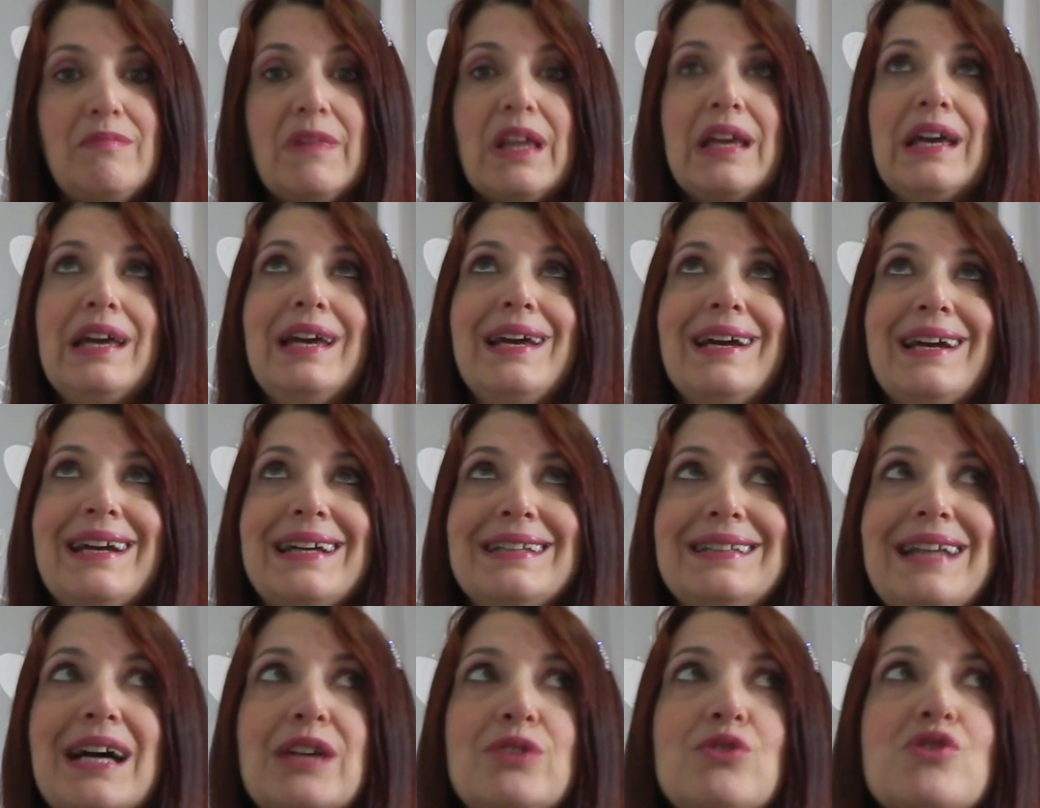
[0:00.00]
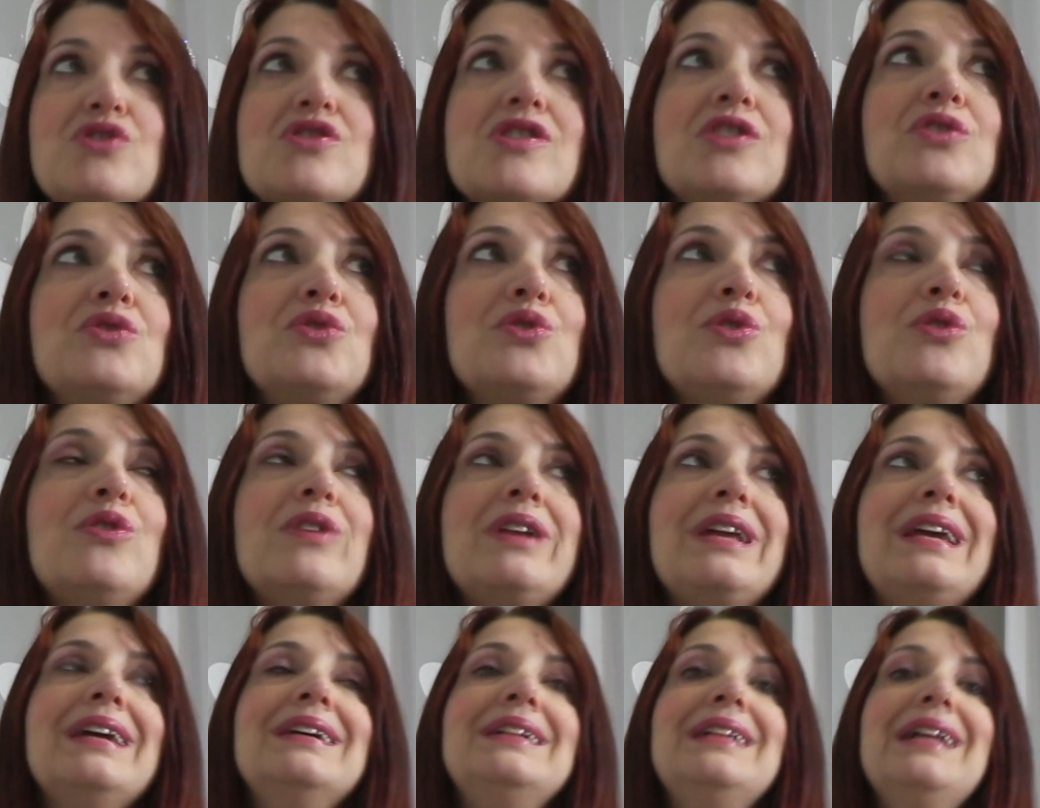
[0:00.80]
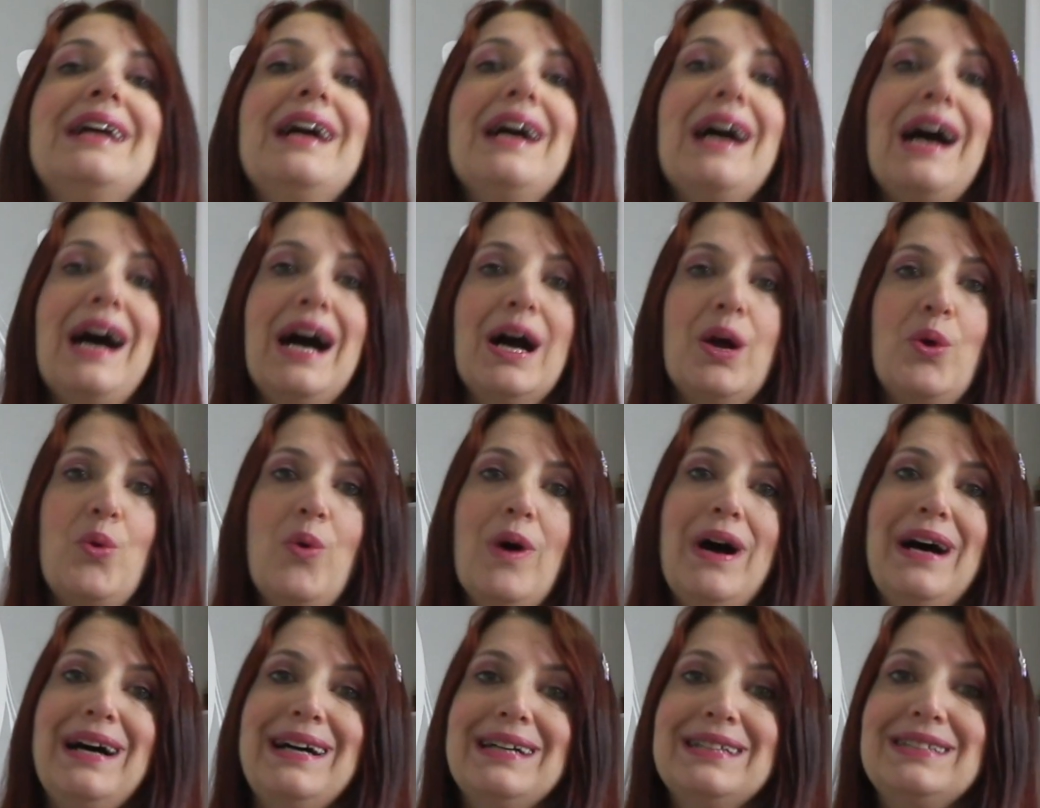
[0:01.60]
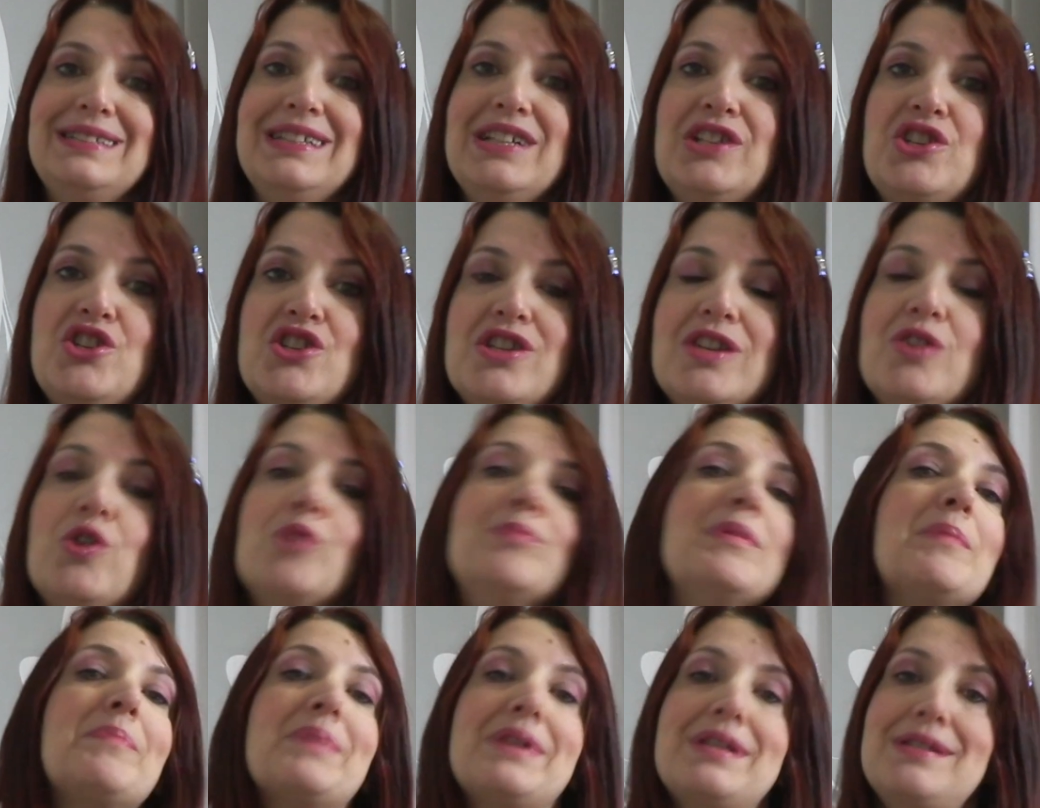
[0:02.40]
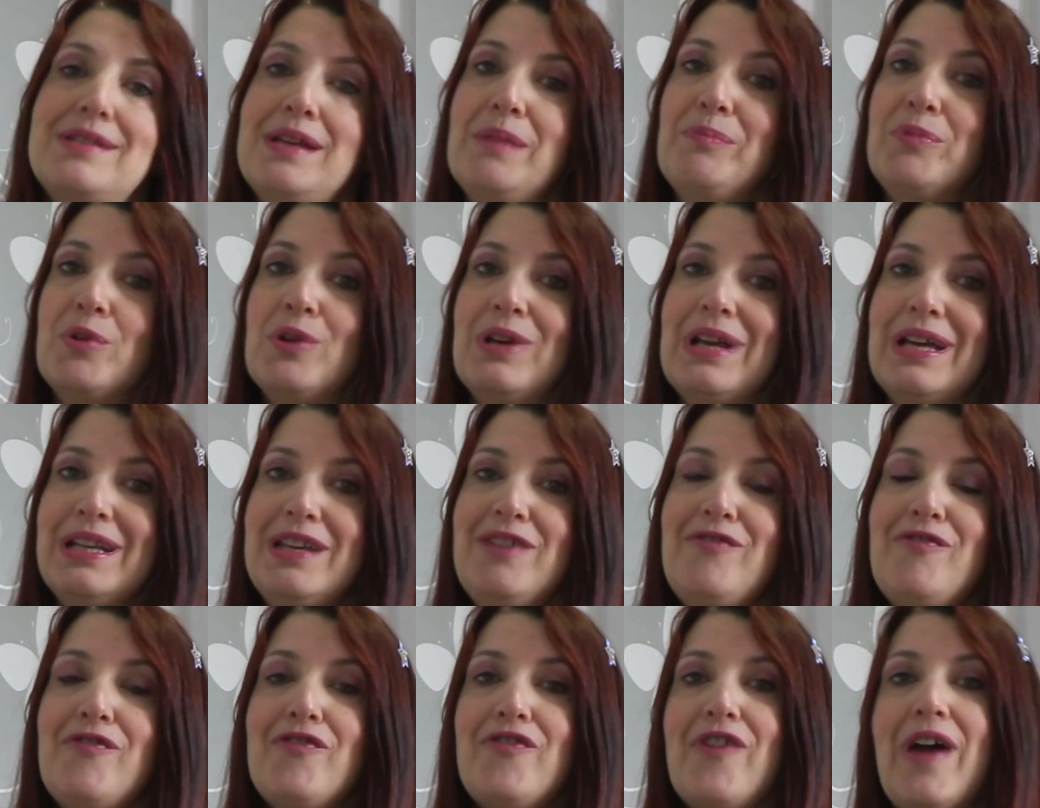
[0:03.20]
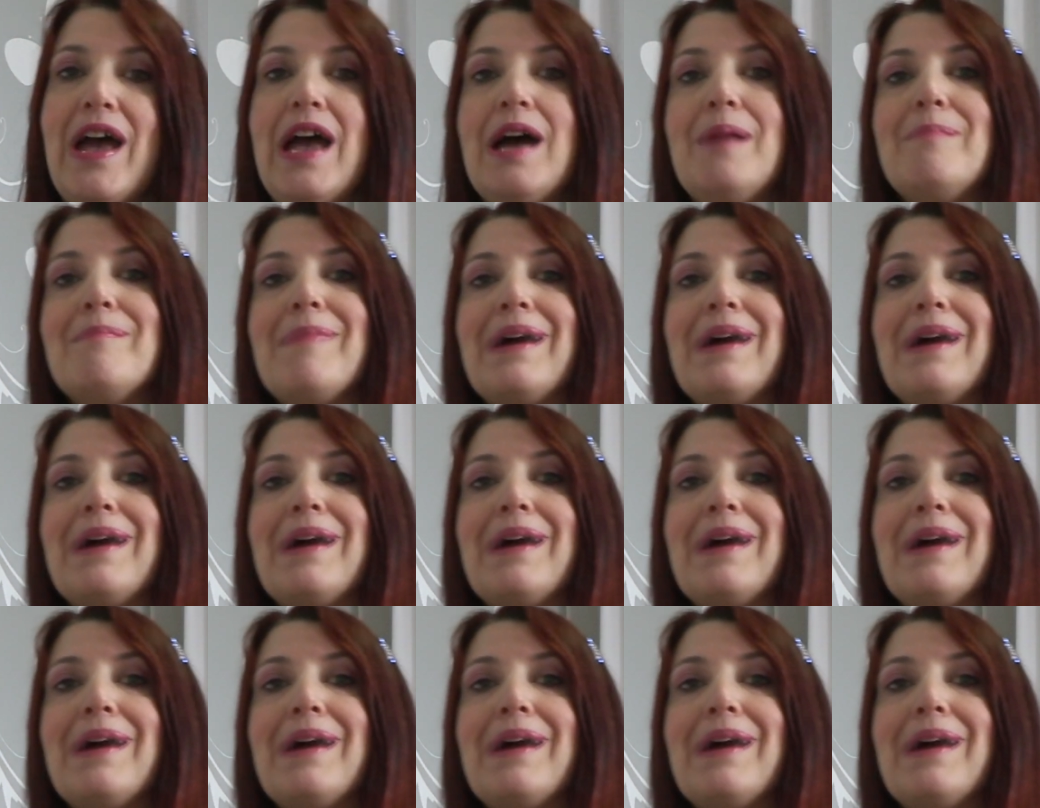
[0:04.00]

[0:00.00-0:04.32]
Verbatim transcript: eh, che danno sentori acquatici come per esempio la ninfea